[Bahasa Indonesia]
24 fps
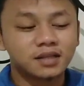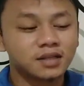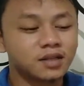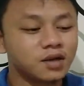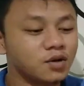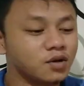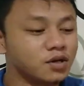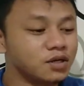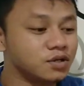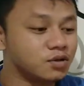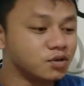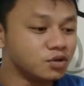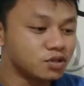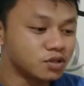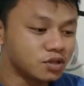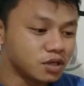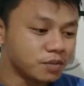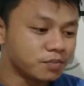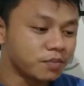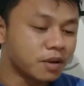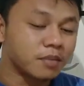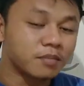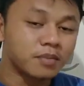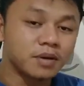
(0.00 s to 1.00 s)
atau
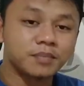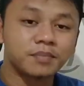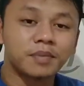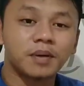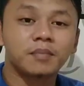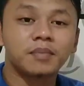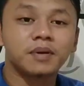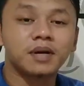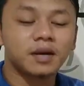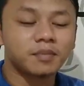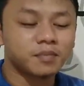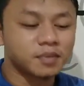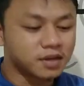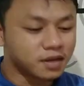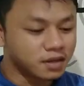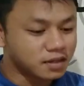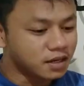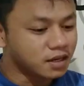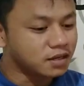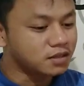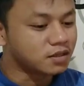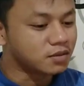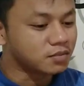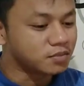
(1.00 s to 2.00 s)
industri pabrik-pabrik apa
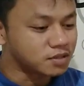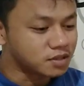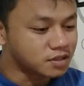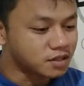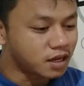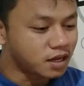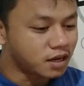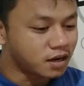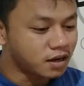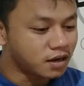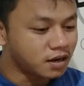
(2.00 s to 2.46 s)
saja yang terbesar